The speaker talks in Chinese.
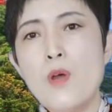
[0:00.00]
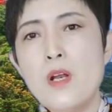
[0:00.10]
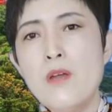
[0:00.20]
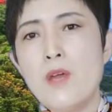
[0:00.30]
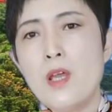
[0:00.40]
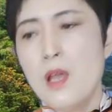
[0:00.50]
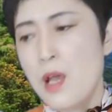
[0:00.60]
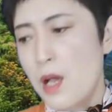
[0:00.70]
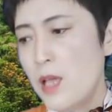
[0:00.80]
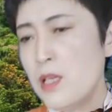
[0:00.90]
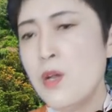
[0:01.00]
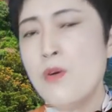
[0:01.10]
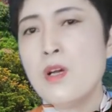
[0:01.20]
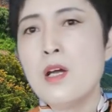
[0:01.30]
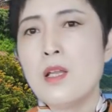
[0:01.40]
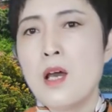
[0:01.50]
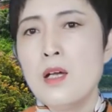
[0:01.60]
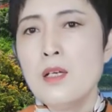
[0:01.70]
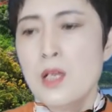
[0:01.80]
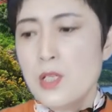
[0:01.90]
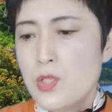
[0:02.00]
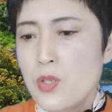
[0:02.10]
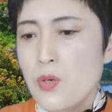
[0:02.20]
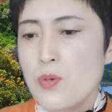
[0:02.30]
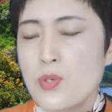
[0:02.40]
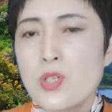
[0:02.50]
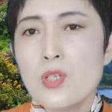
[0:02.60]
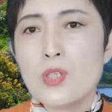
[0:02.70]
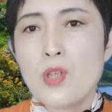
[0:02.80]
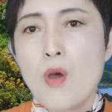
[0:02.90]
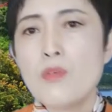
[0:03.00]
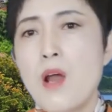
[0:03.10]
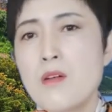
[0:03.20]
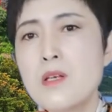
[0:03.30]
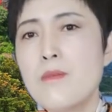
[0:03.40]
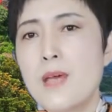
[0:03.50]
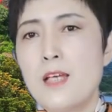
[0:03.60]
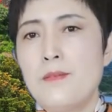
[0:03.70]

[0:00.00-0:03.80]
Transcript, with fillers: 我认为很有可能就是投到日本，